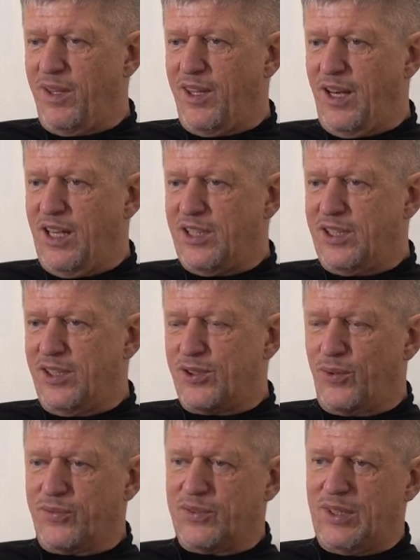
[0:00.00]
Они теперь решили,
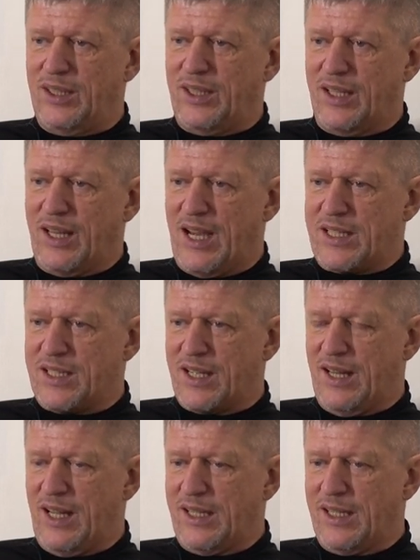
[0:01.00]
что в центре каждой
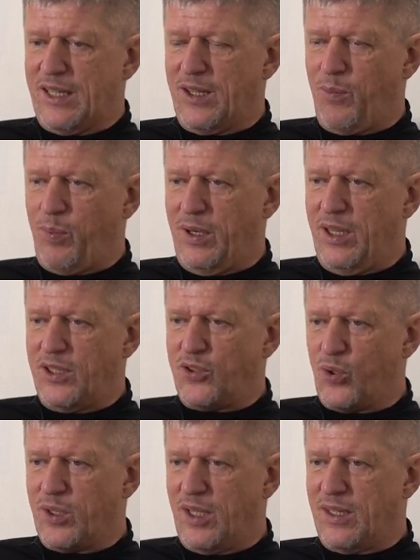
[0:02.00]
галактики теперь есть
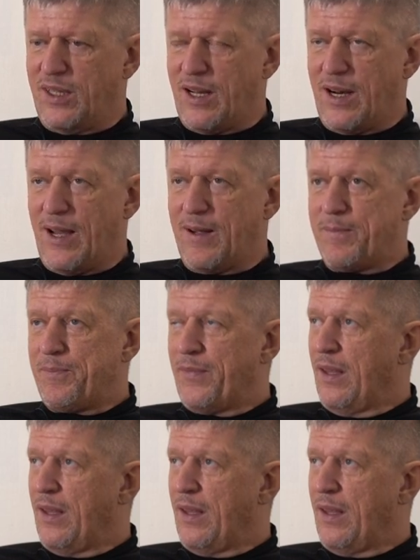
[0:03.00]
черная дыра.